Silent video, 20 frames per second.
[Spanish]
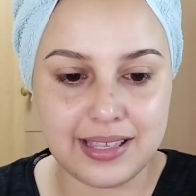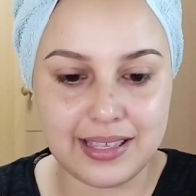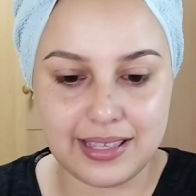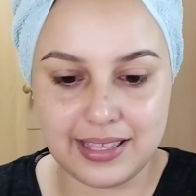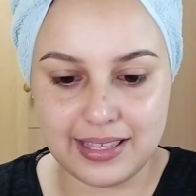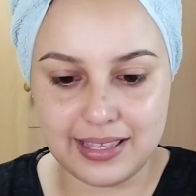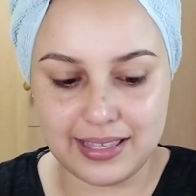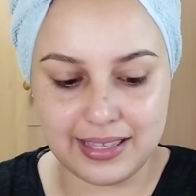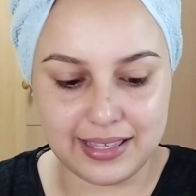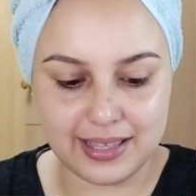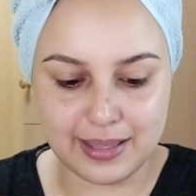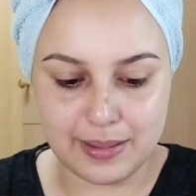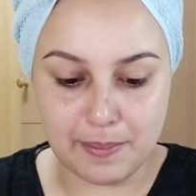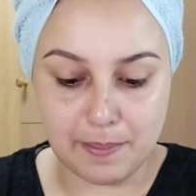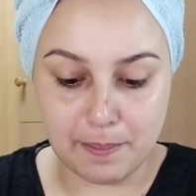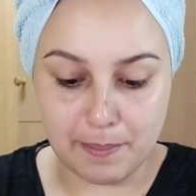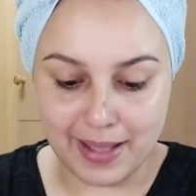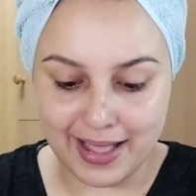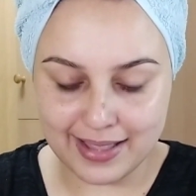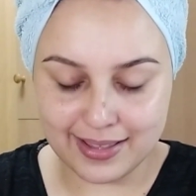eh,
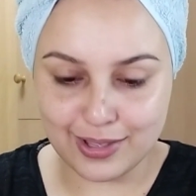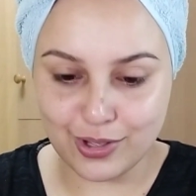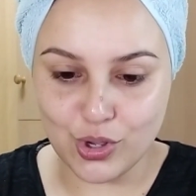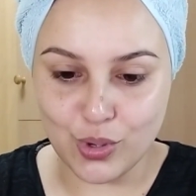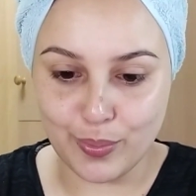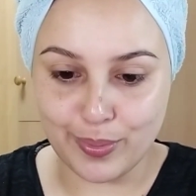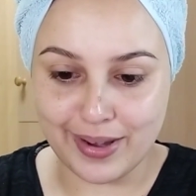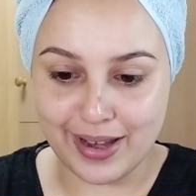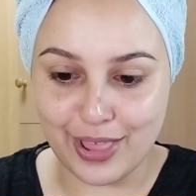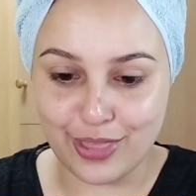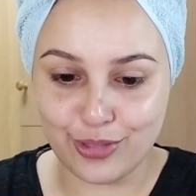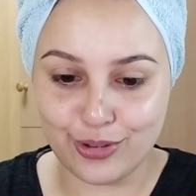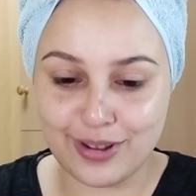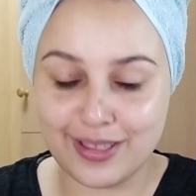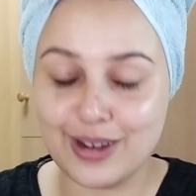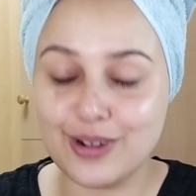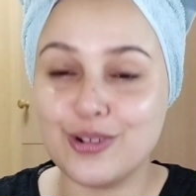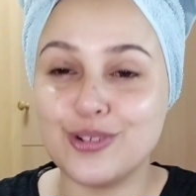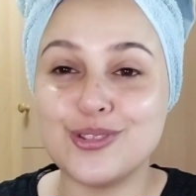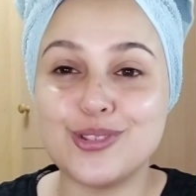mágicos para la
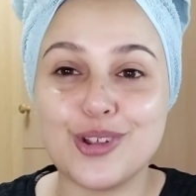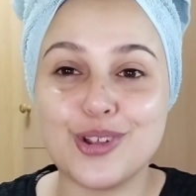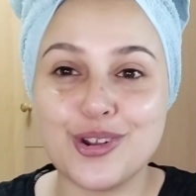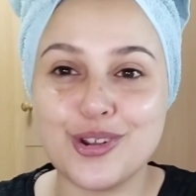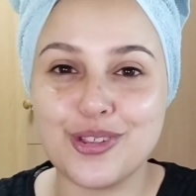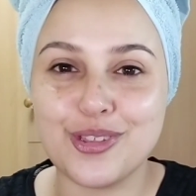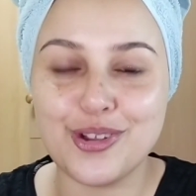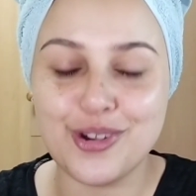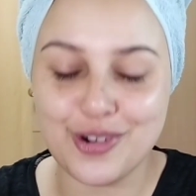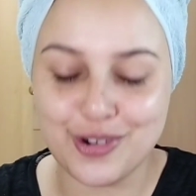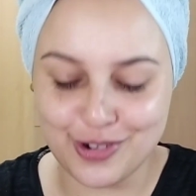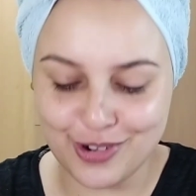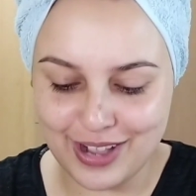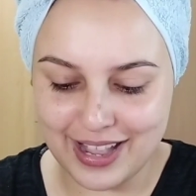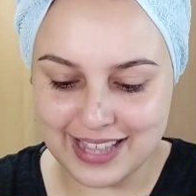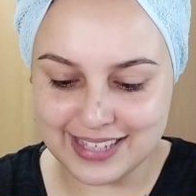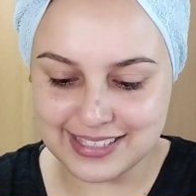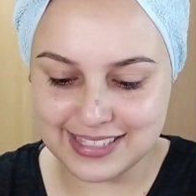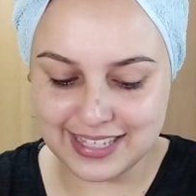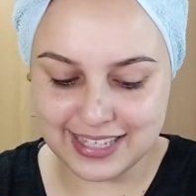zona del contorno de ojo,
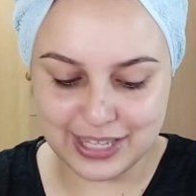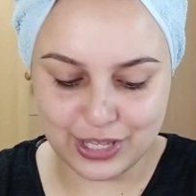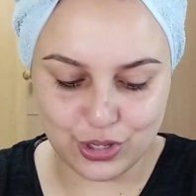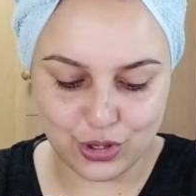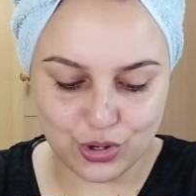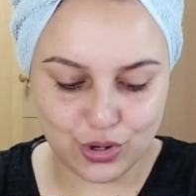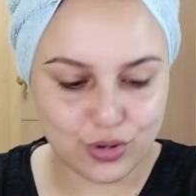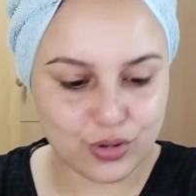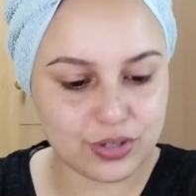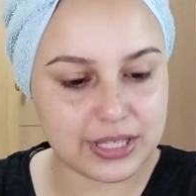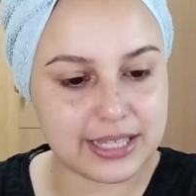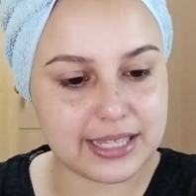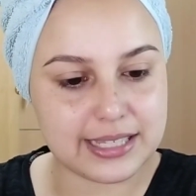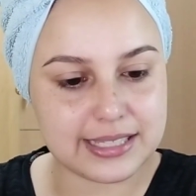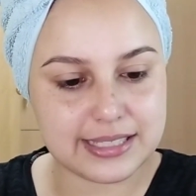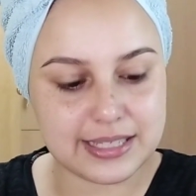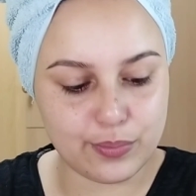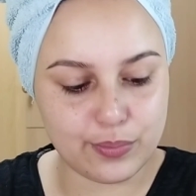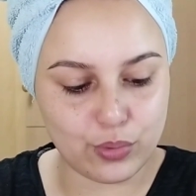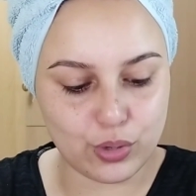así que yo eh,
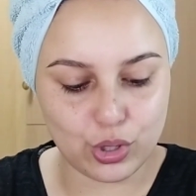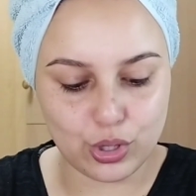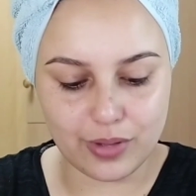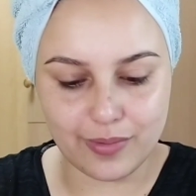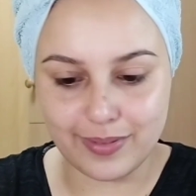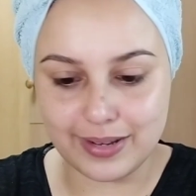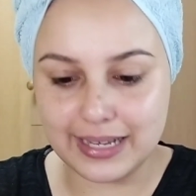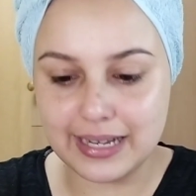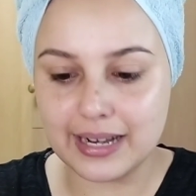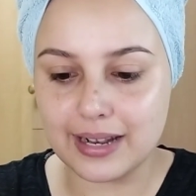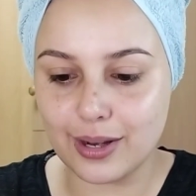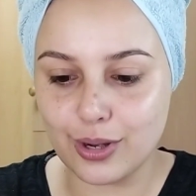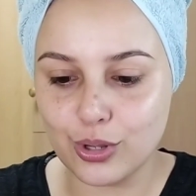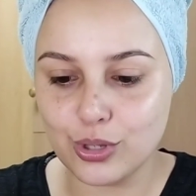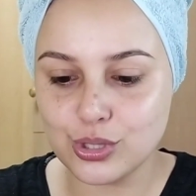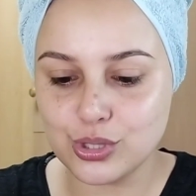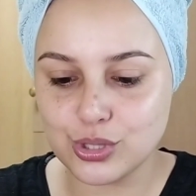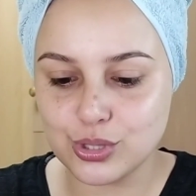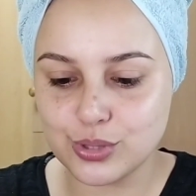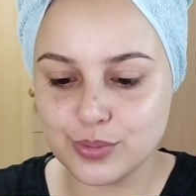puedo
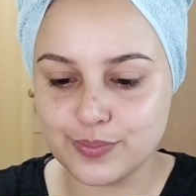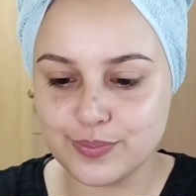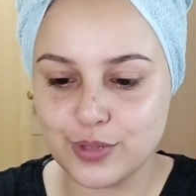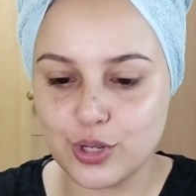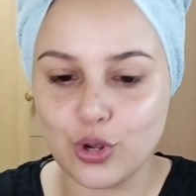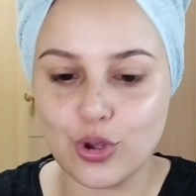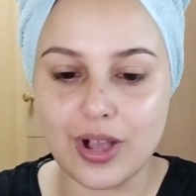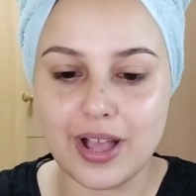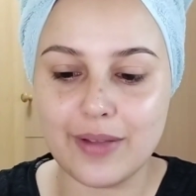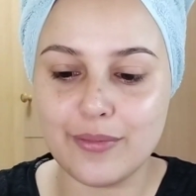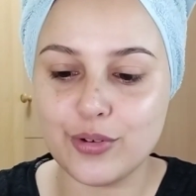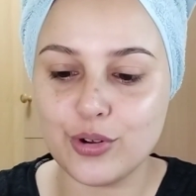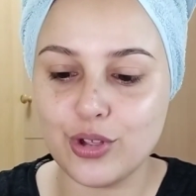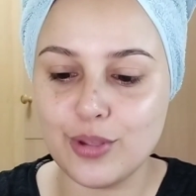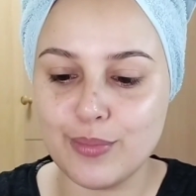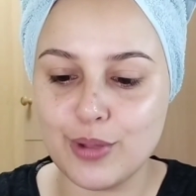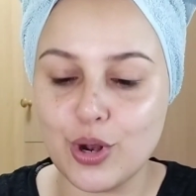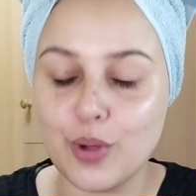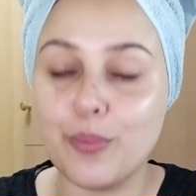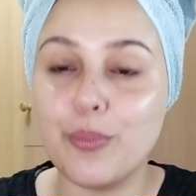abrirlos, los abro
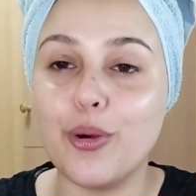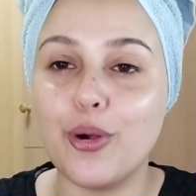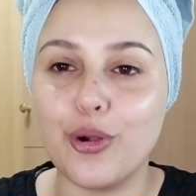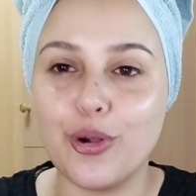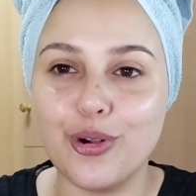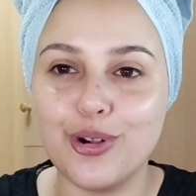y me los pongo.